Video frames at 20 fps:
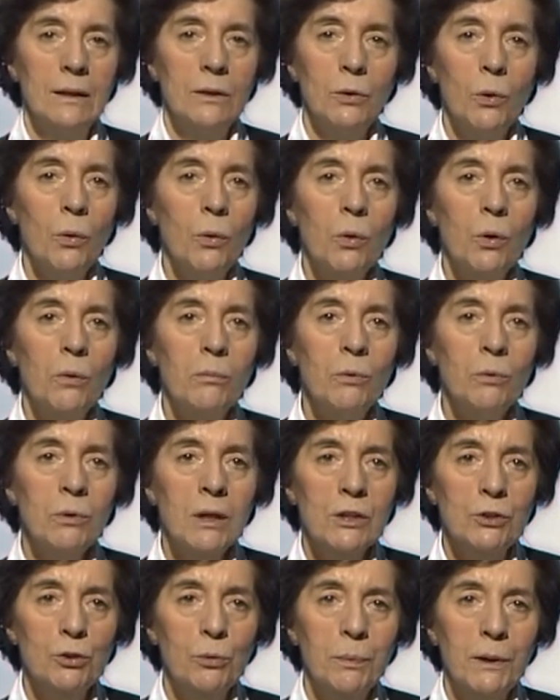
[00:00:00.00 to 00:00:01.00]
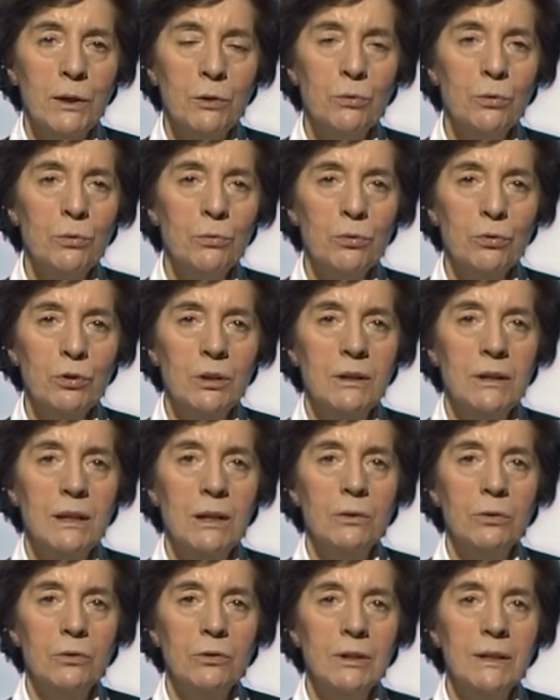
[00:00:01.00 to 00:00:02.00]
Non comune soprattutto se
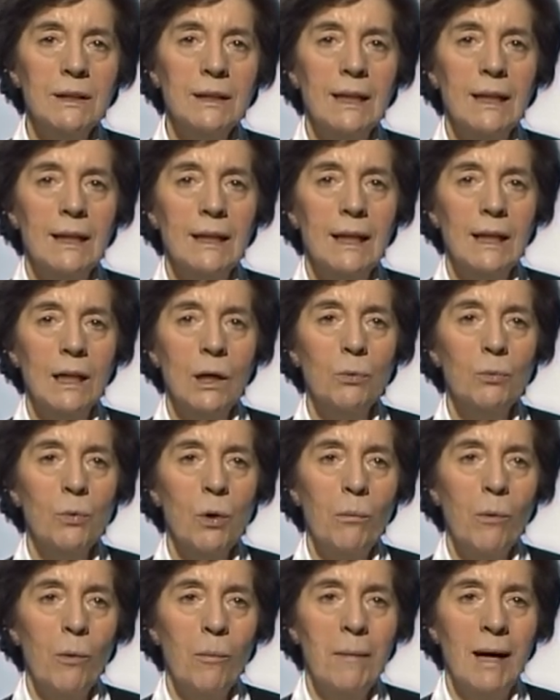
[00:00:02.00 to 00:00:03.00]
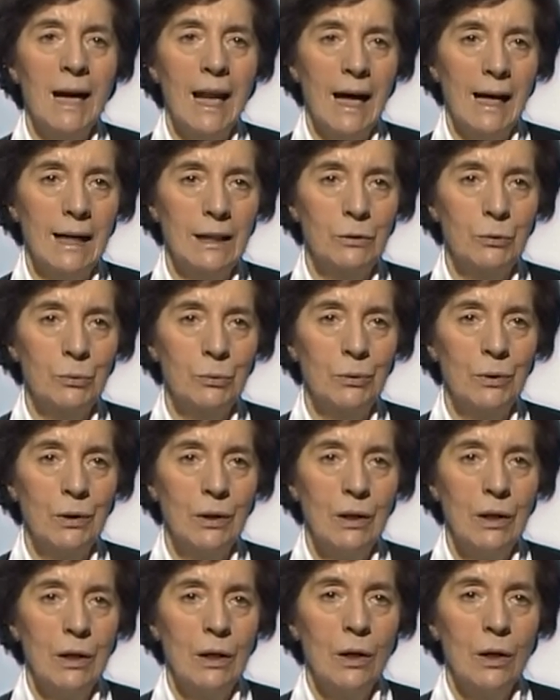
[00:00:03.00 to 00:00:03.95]
si considera che era un uomo malato,